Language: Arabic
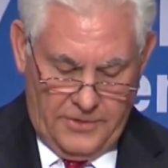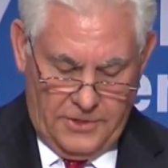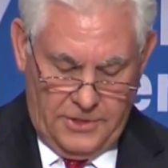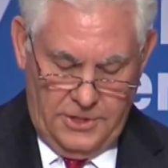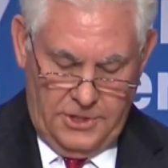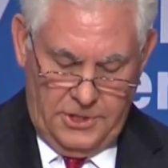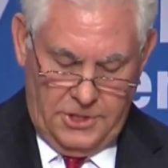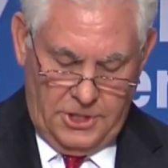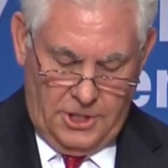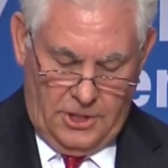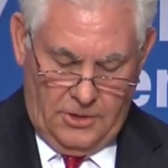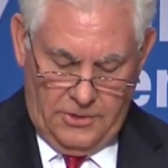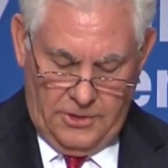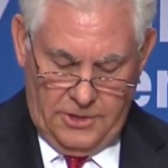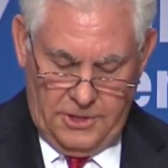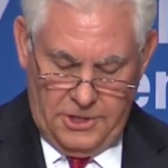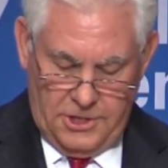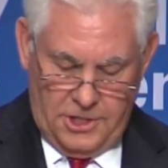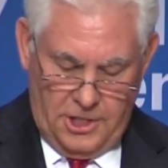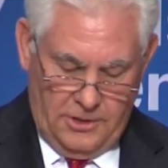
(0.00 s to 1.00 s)
حتى
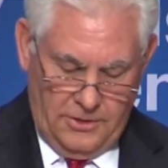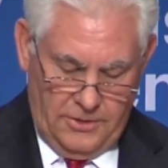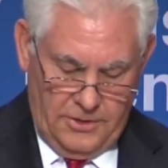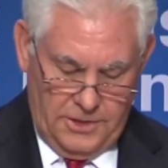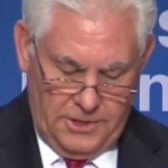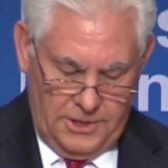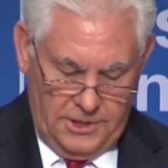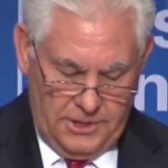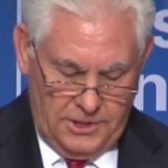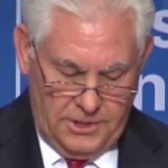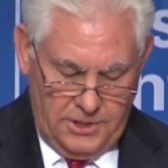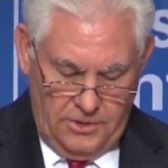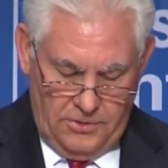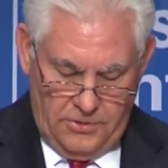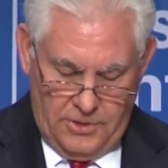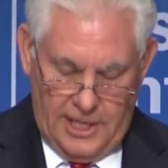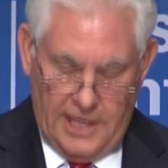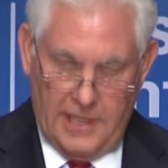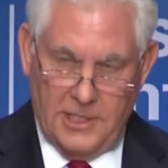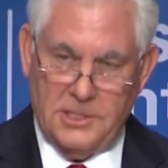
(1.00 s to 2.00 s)
تفي موسكو
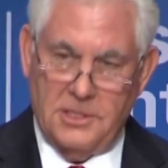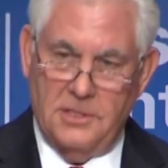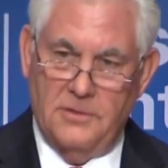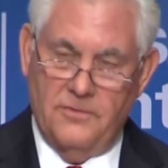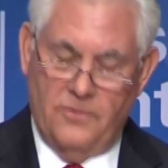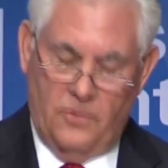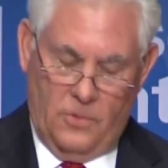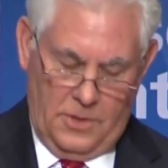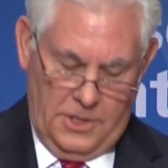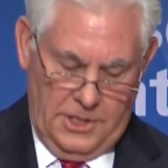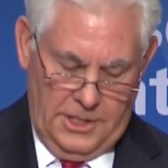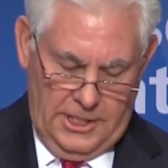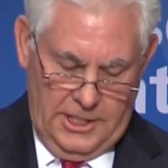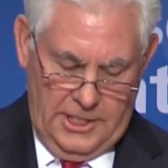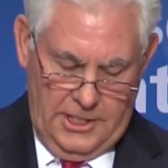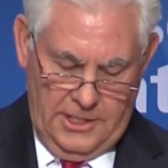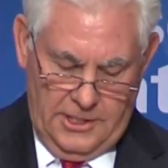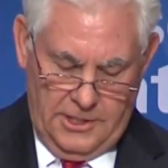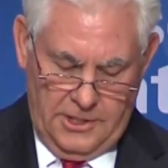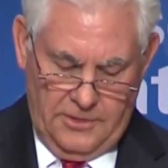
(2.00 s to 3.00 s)

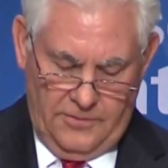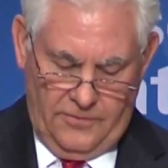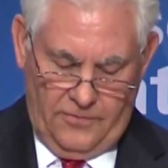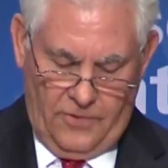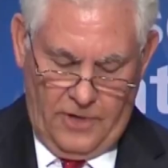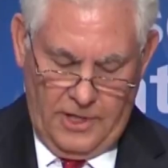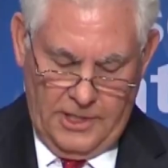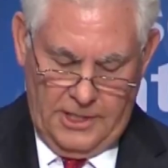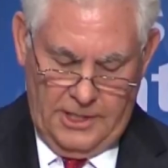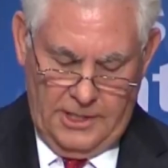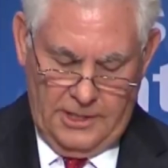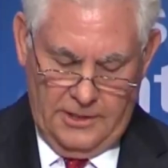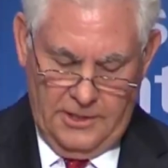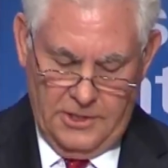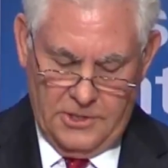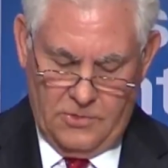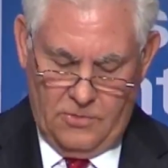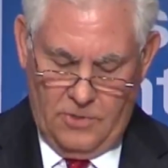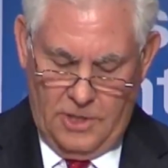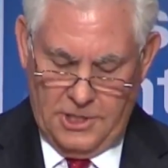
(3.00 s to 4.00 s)
بالتزاماتها بموجب
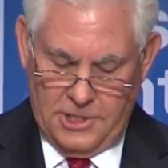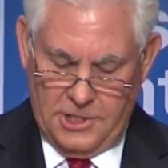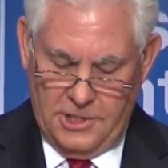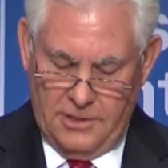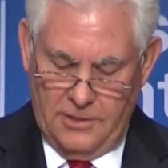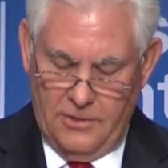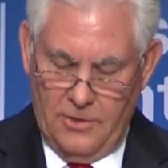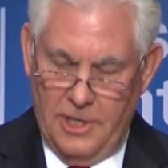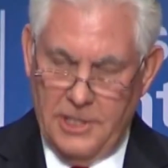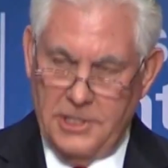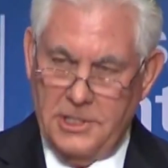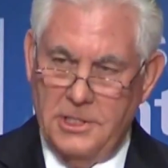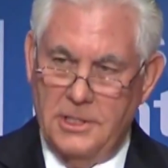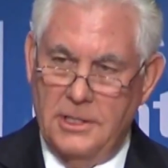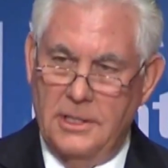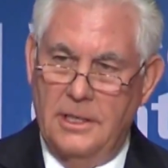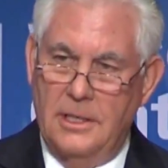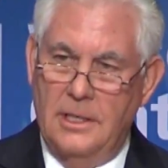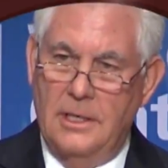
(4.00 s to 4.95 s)
اتفاق مينسك